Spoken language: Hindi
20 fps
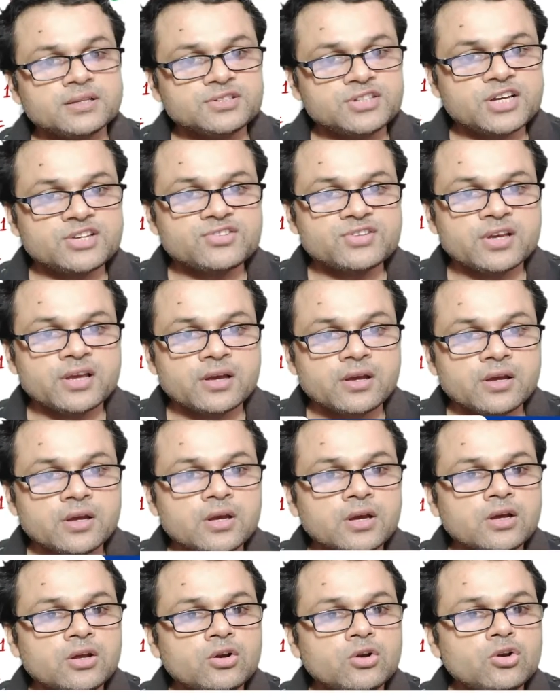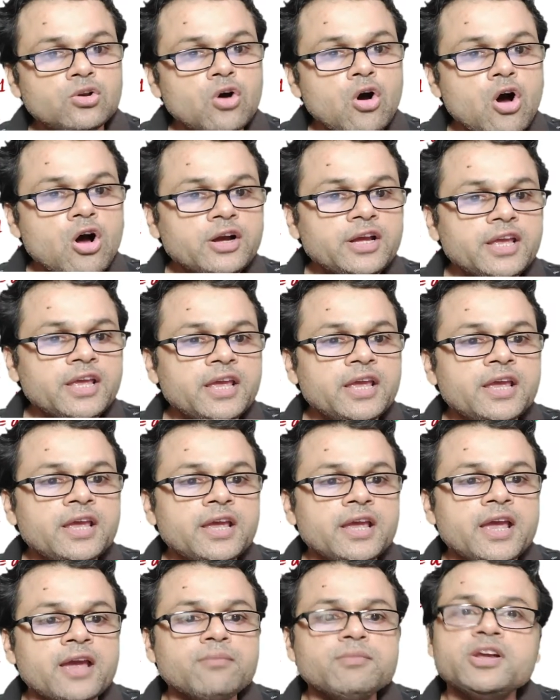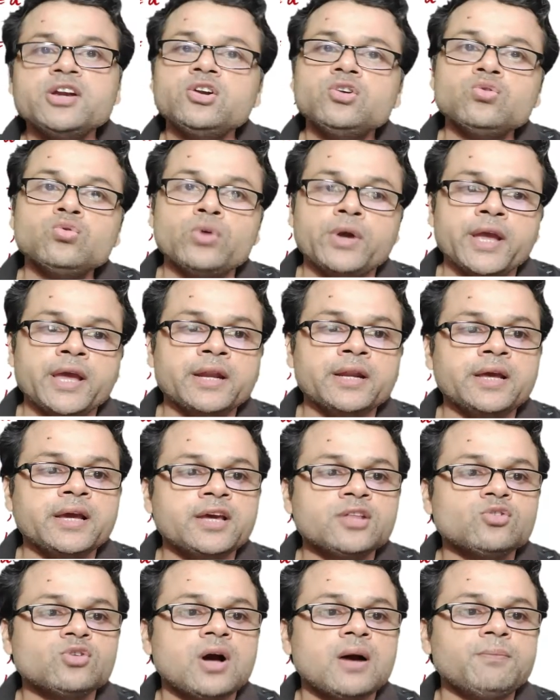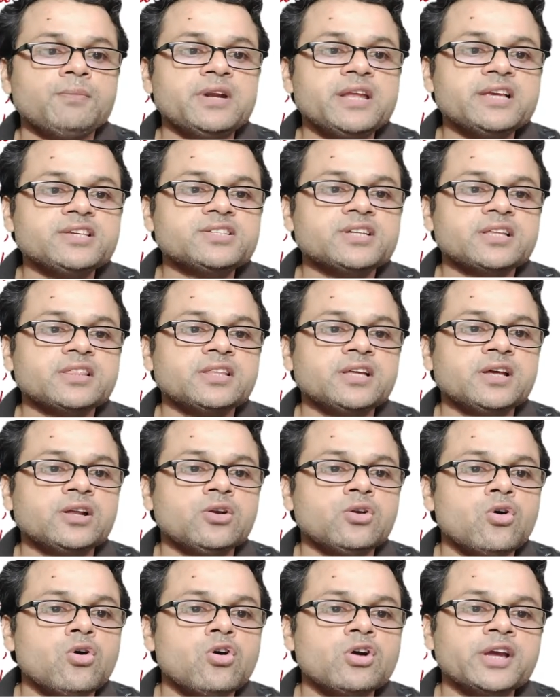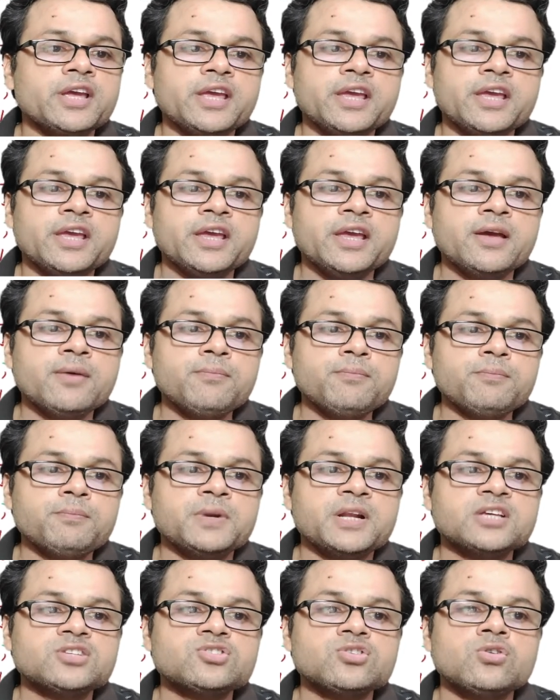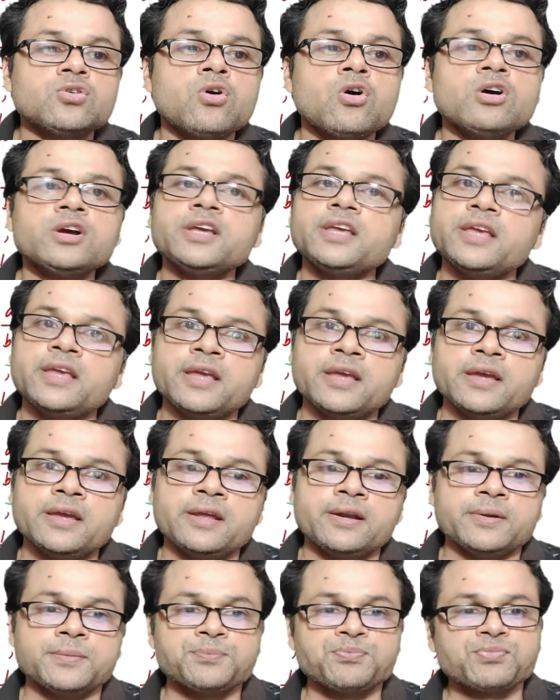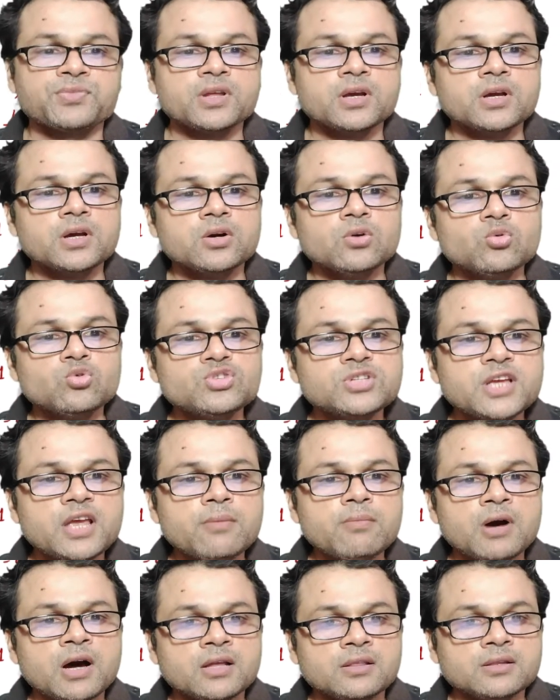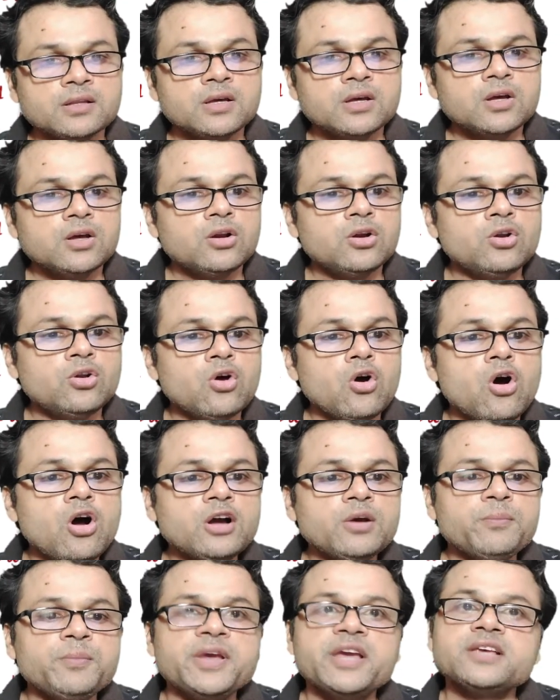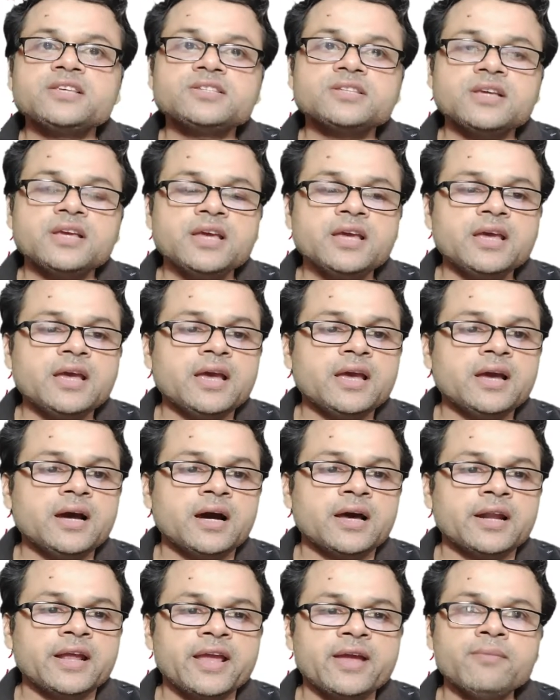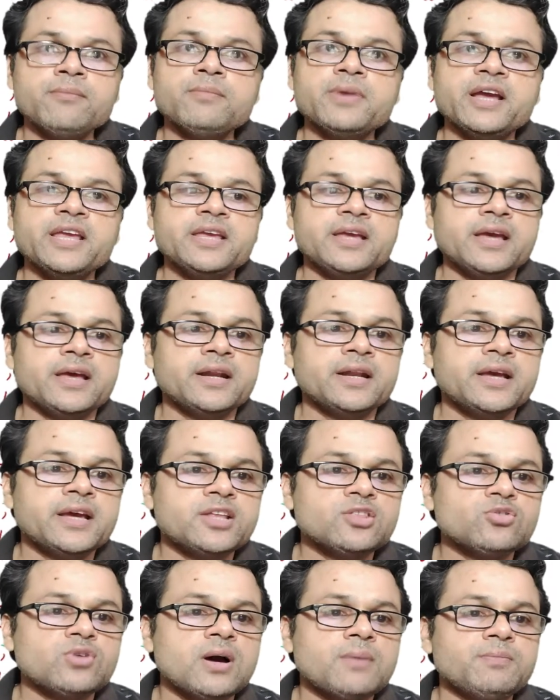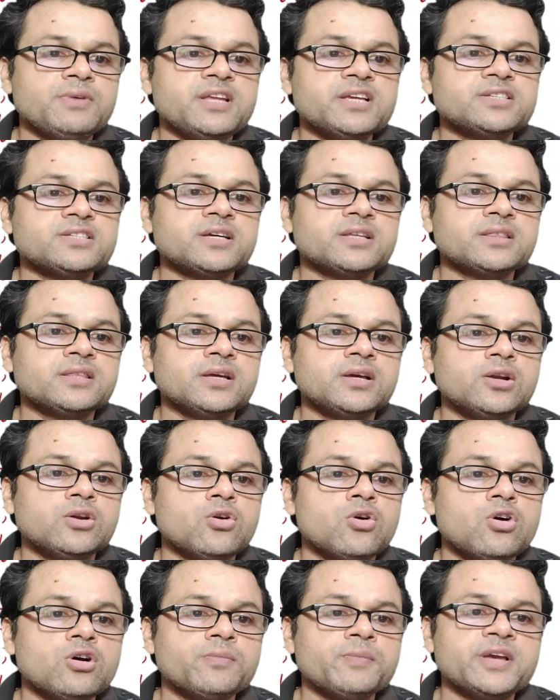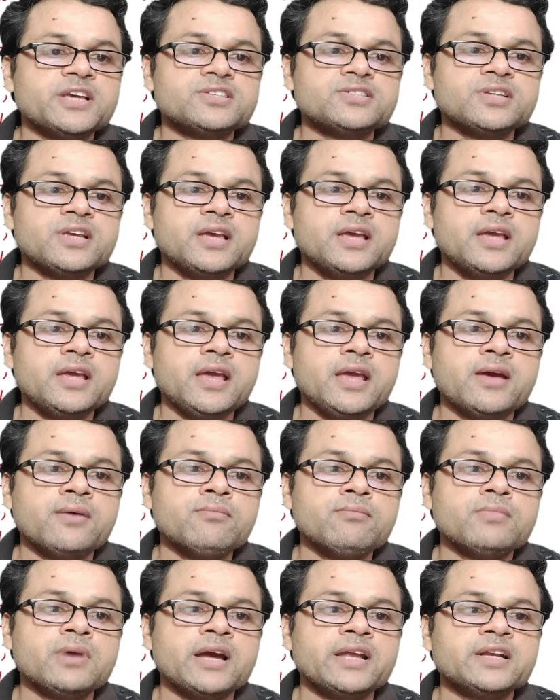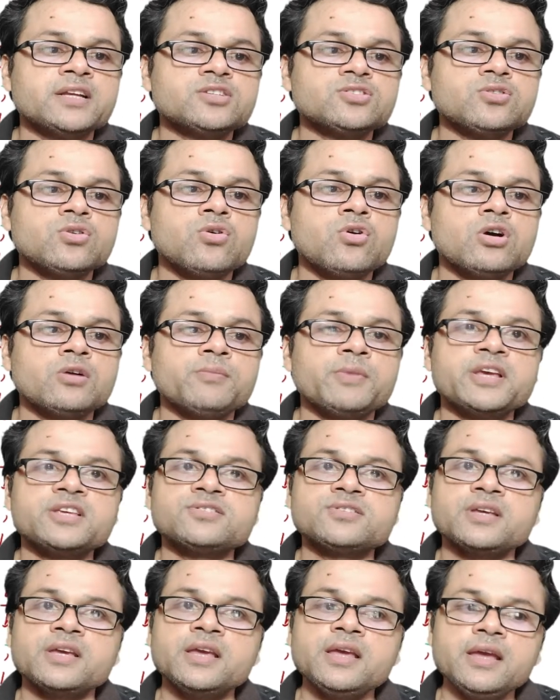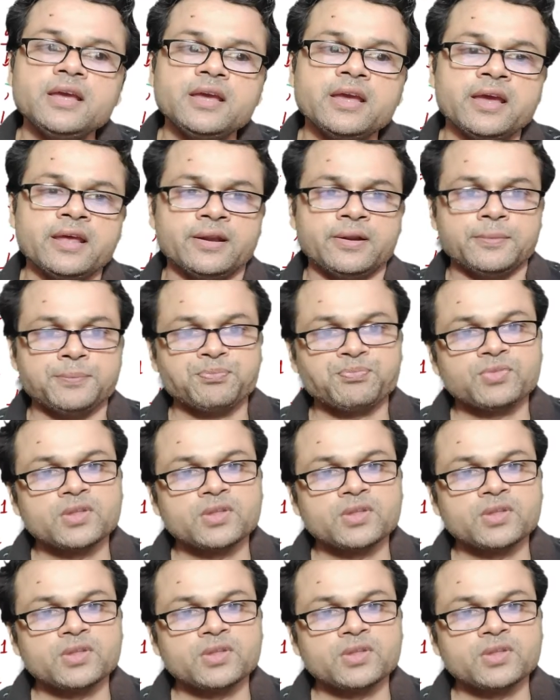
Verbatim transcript: जैसे लॉग ए एम इंटू एन है तो आप लिख सकते हैं लॉग ए एम प्लस लॉग ए एन उसके बाद लॉग बेस ए है और एम बाई एन है तो आप लिख सकते हैं लॉग बेस ए एम माइनस लॉग बेस ए एन